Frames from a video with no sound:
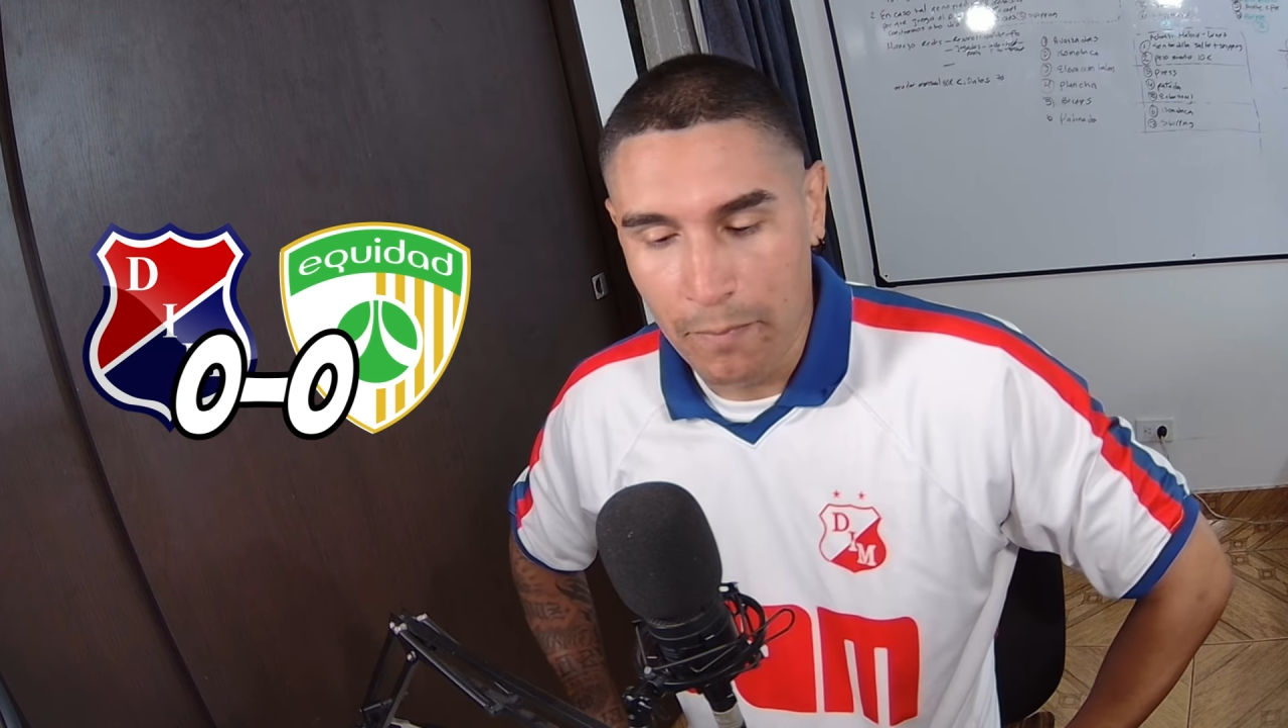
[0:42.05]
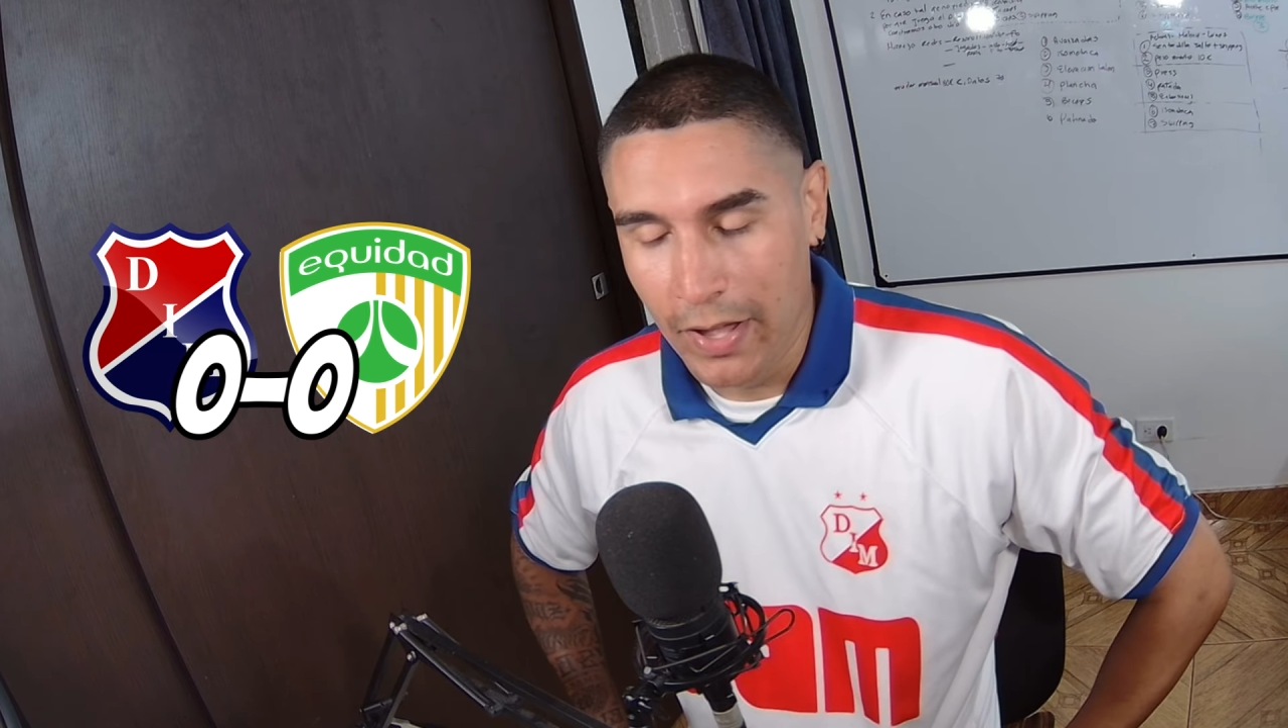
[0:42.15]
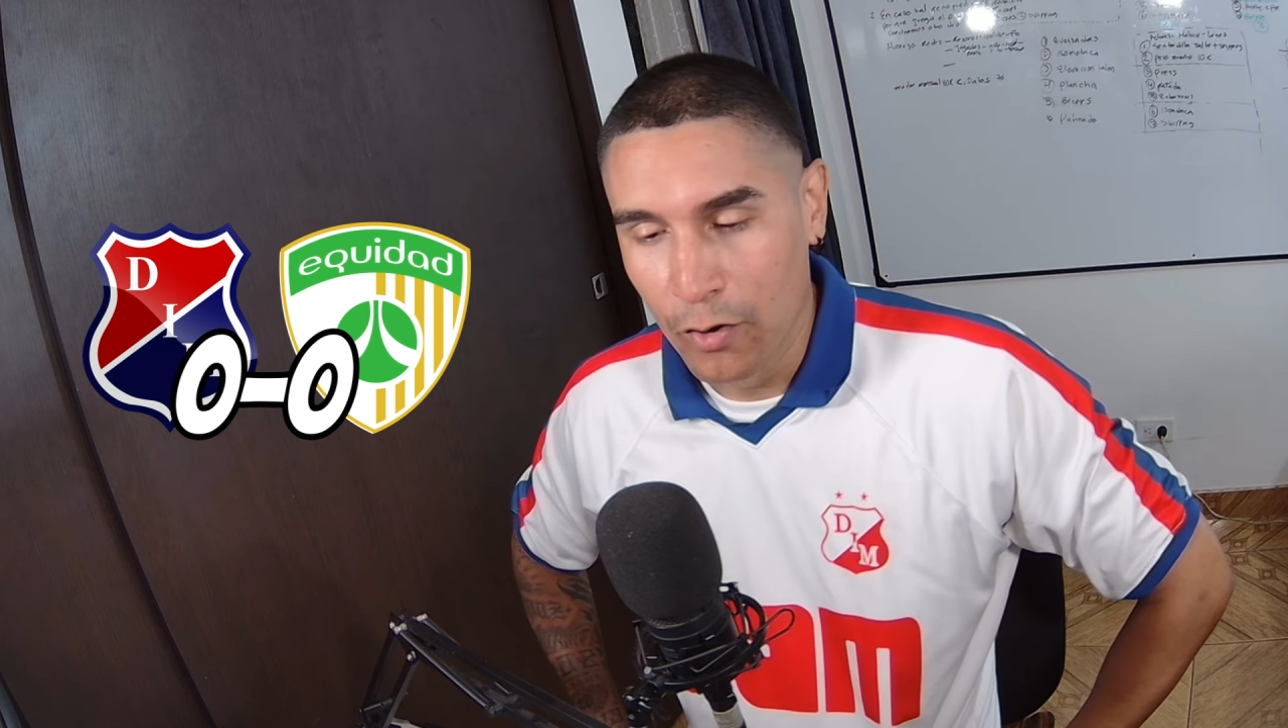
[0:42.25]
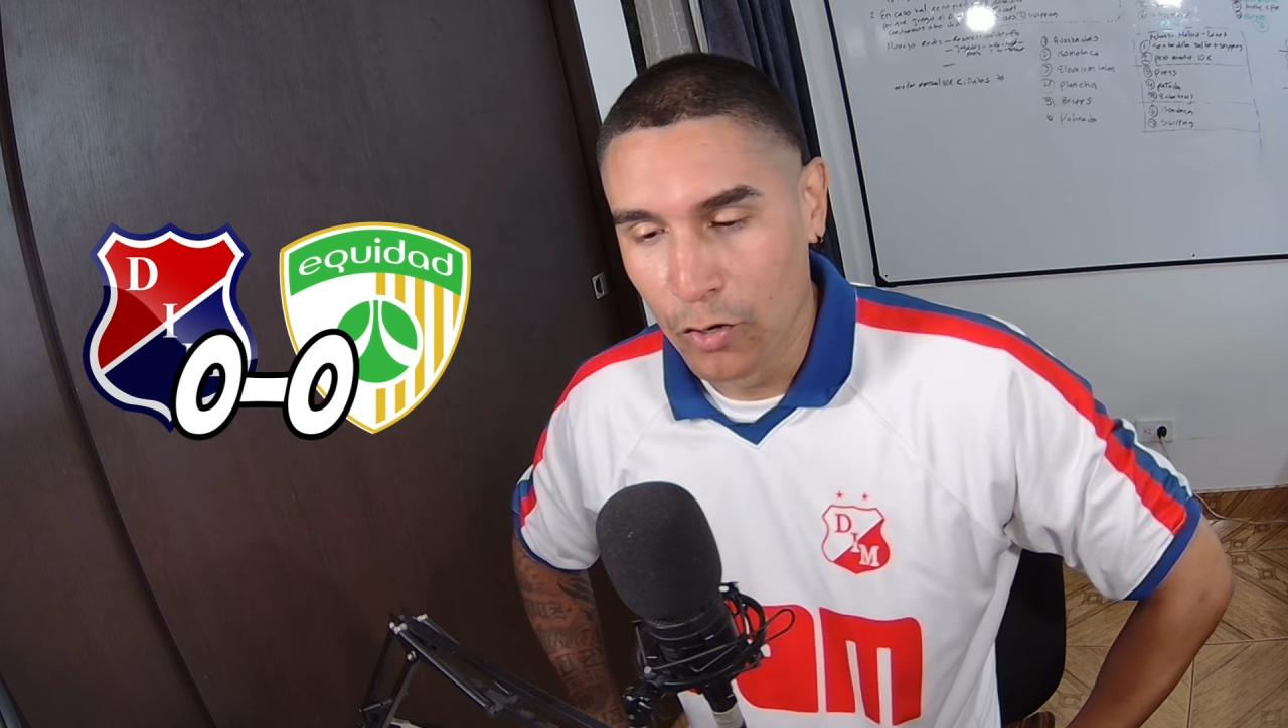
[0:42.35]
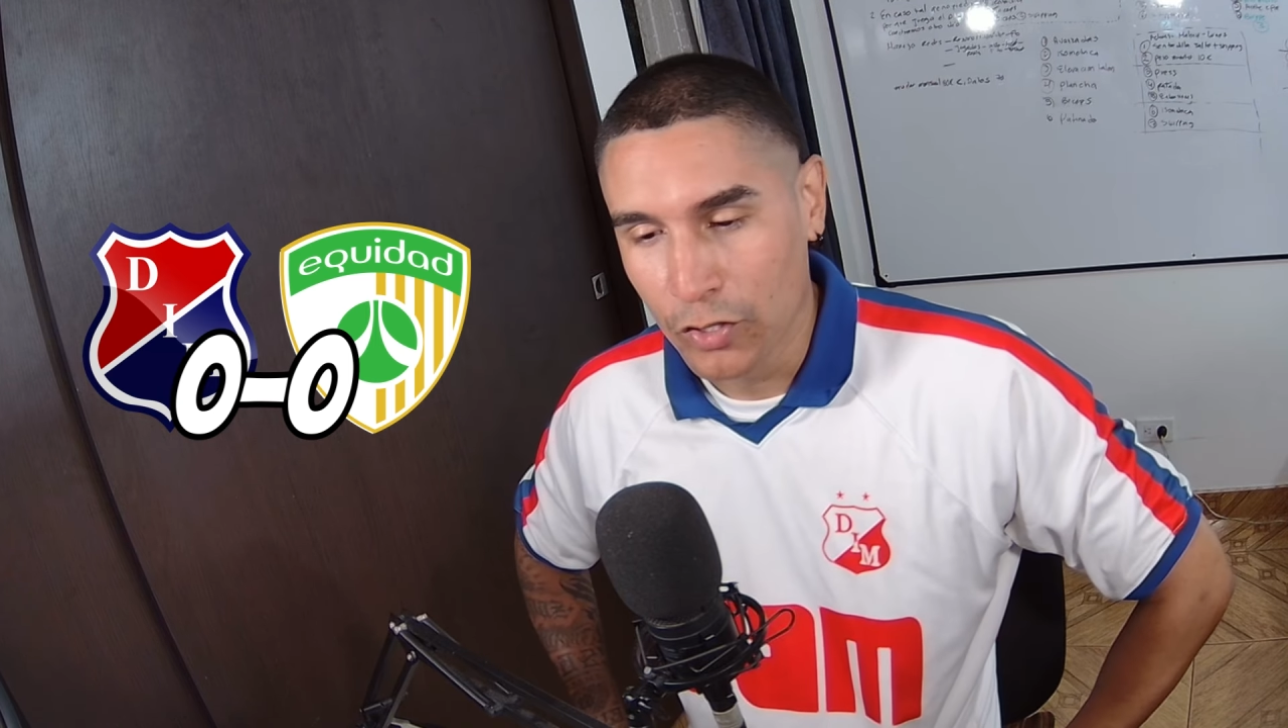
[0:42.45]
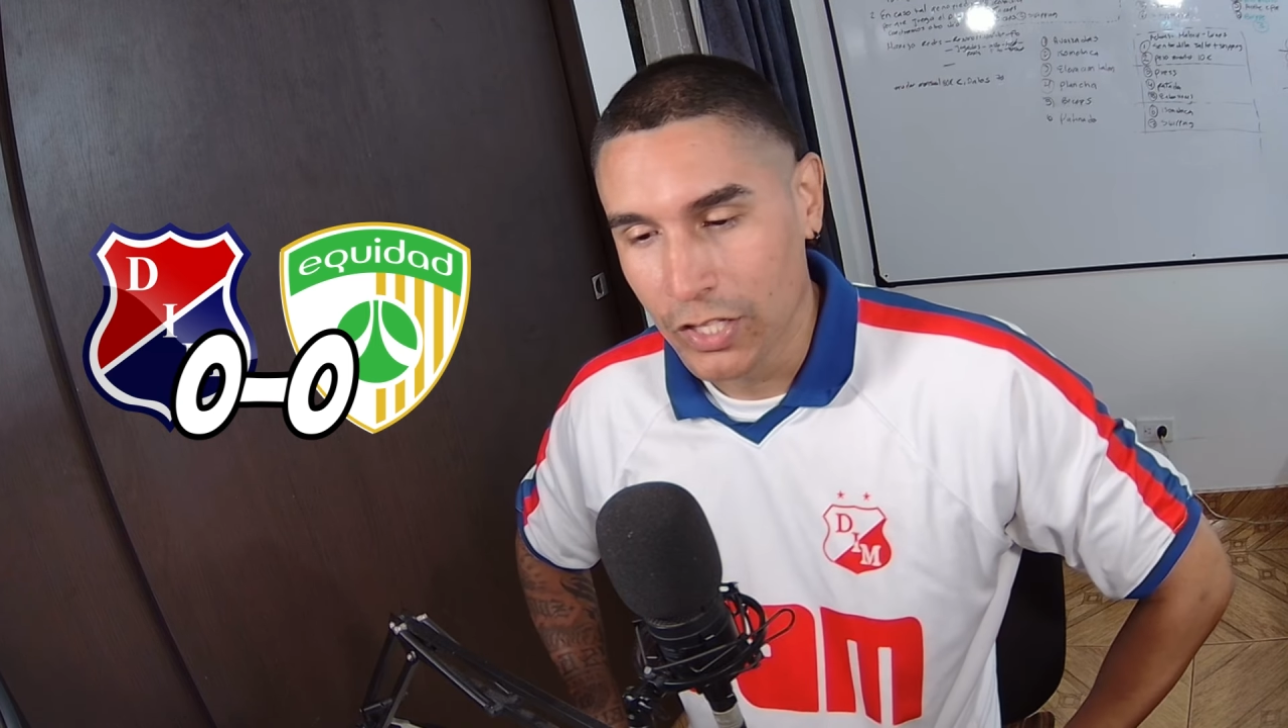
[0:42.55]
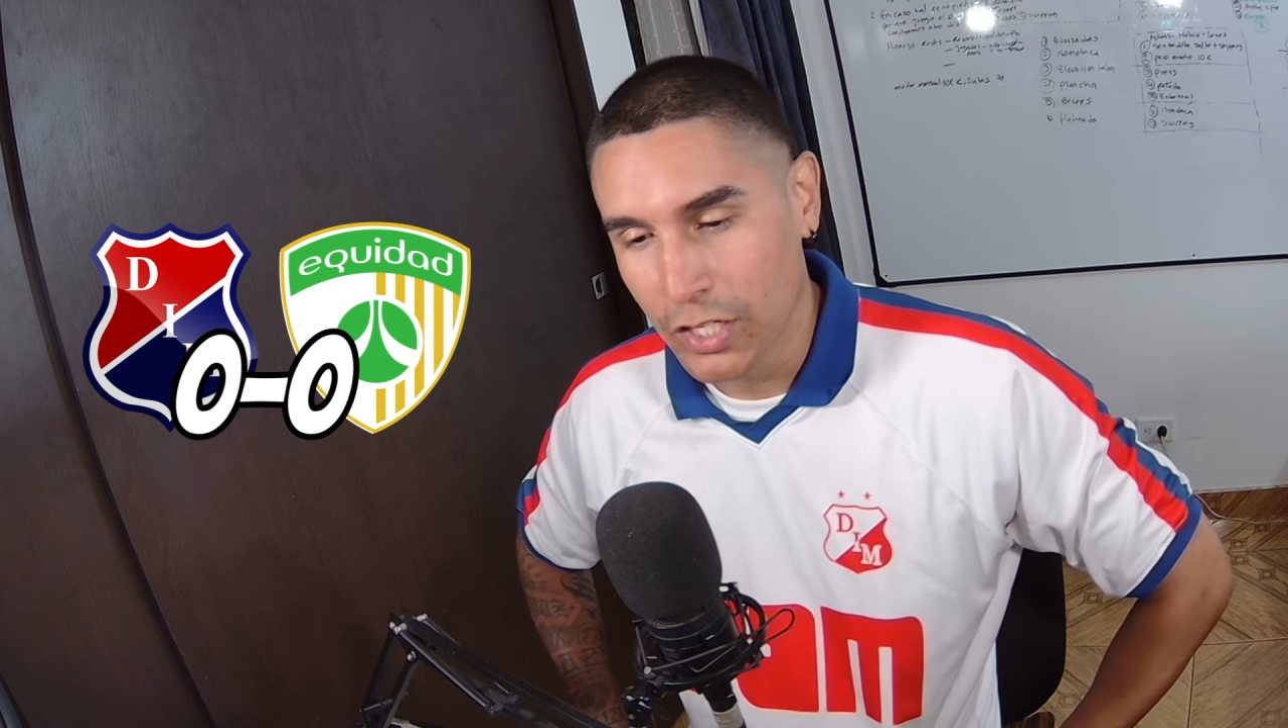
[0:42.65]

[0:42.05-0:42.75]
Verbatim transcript: Mejor